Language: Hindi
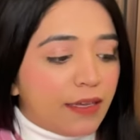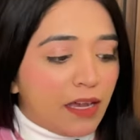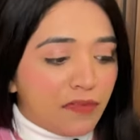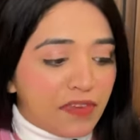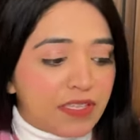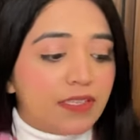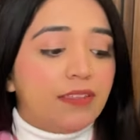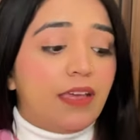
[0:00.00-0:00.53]

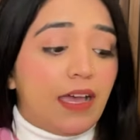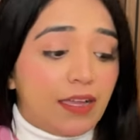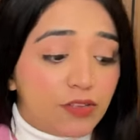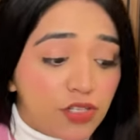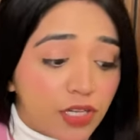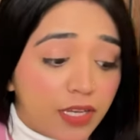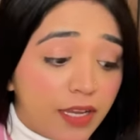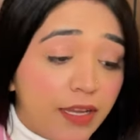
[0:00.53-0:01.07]
काफ़ी ज़्यादा
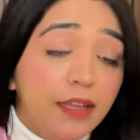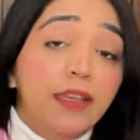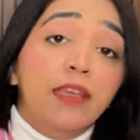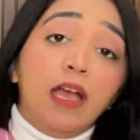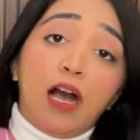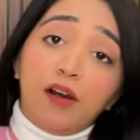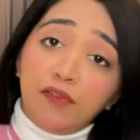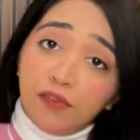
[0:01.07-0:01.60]
अच्छा है
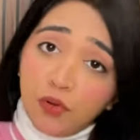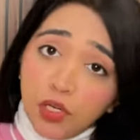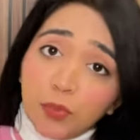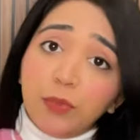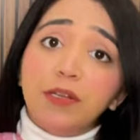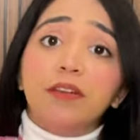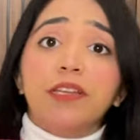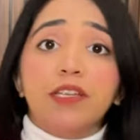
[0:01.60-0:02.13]

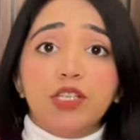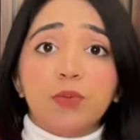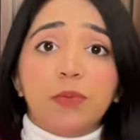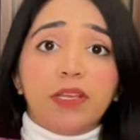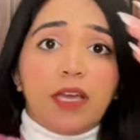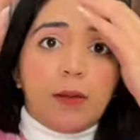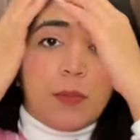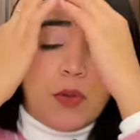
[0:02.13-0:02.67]
अफोर्डेबल रेंज
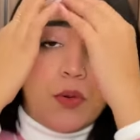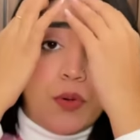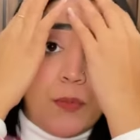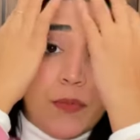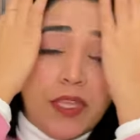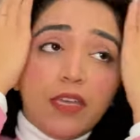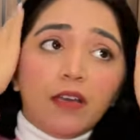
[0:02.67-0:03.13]
में आपको